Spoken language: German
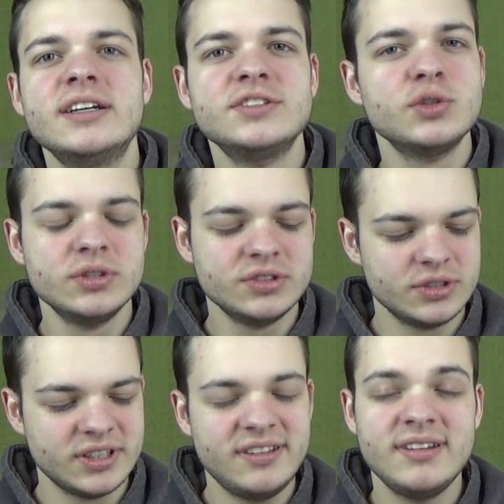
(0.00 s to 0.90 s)
so ein, so
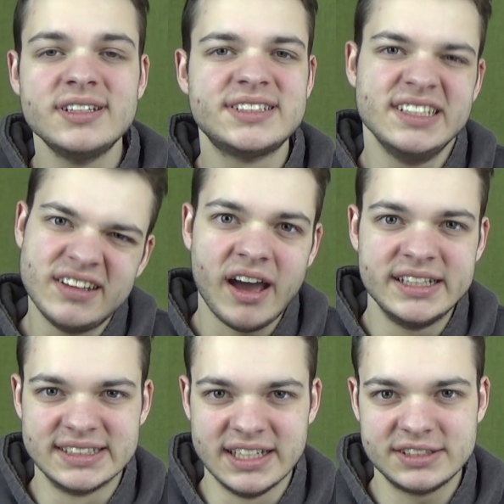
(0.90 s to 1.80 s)
ein richtiges
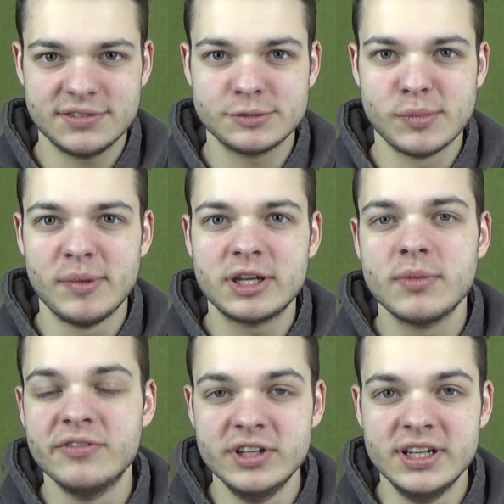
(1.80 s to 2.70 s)
Sicherheitsnetz, was man
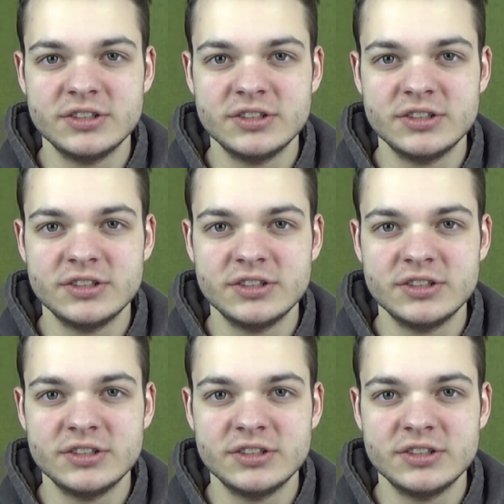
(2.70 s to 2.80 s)
manchmal will.